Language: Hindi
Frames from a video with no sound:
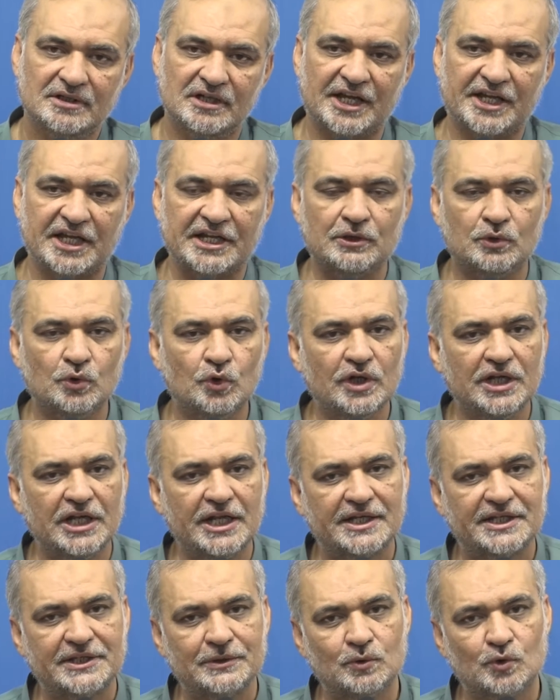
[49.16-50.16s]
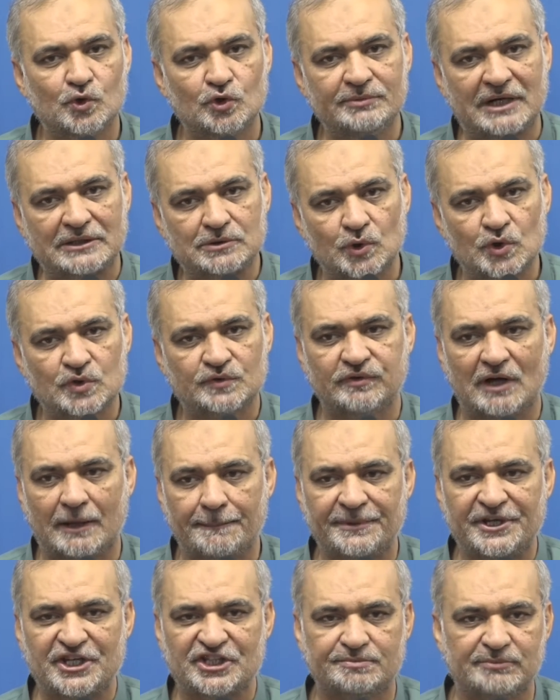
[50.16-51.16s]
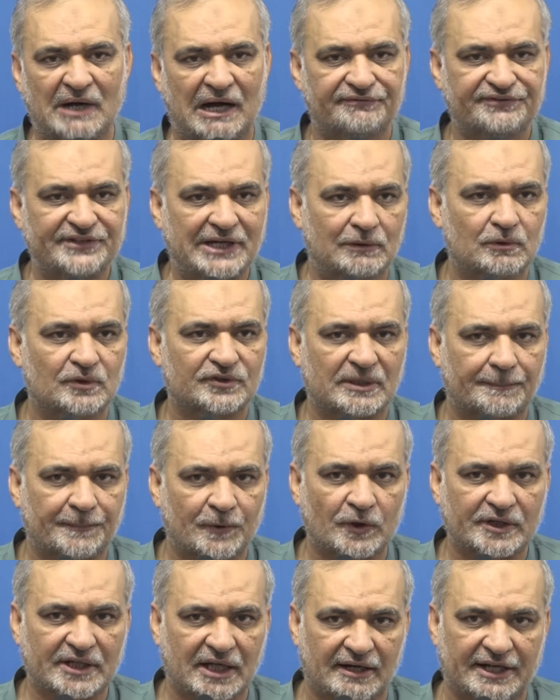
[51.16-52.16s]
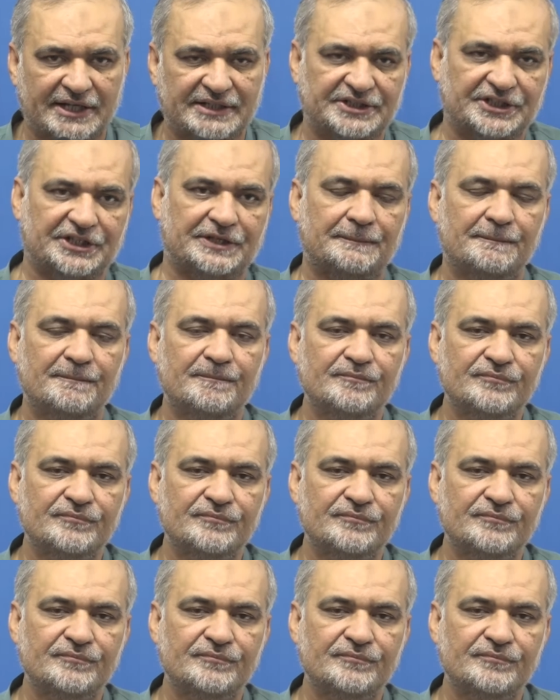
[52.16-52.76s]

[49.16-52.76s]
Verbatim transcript: लेकिन नून लीग की हुकूमत उस वक्त भी इस माफिया को सपोर्ट कर रही थी